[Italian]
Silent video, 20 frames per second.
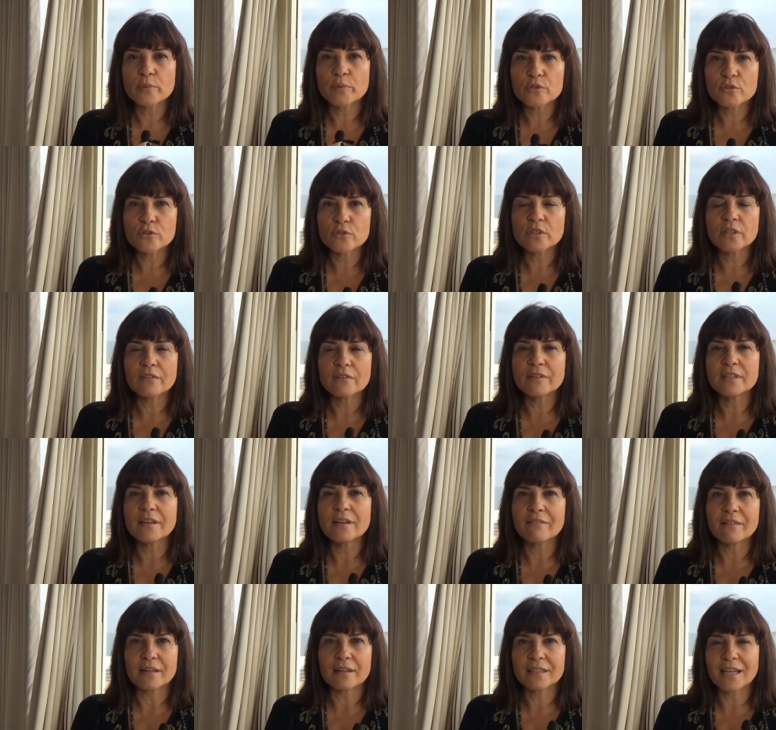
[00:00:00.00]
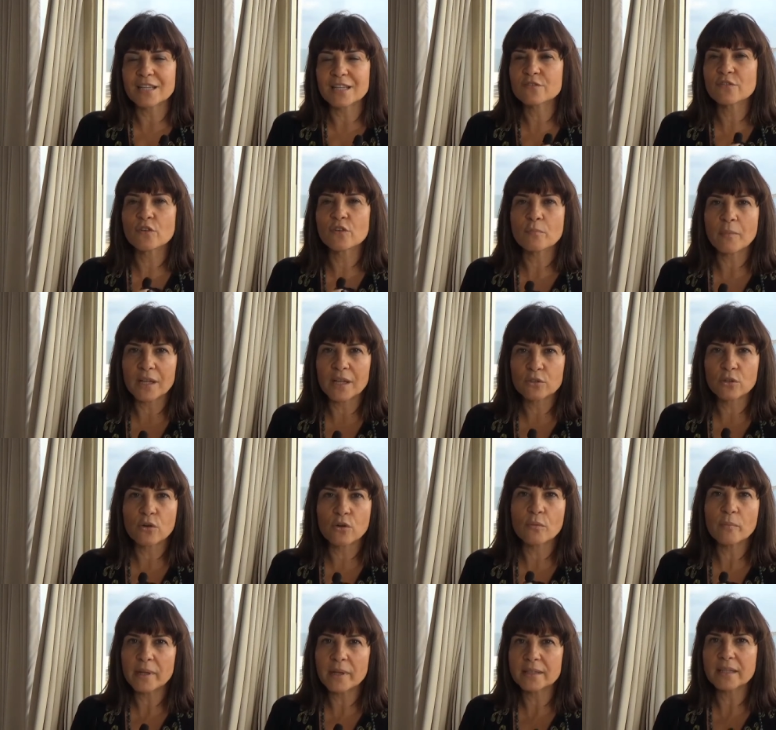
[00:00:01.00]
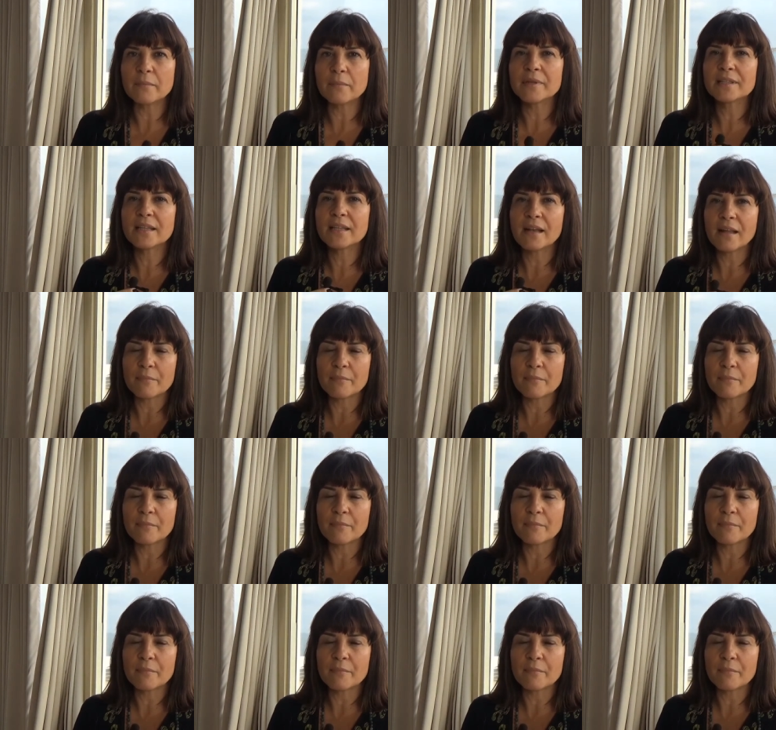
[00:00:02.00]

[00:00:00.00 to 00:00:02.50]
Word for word: posso dirvi di aver trasformato completamente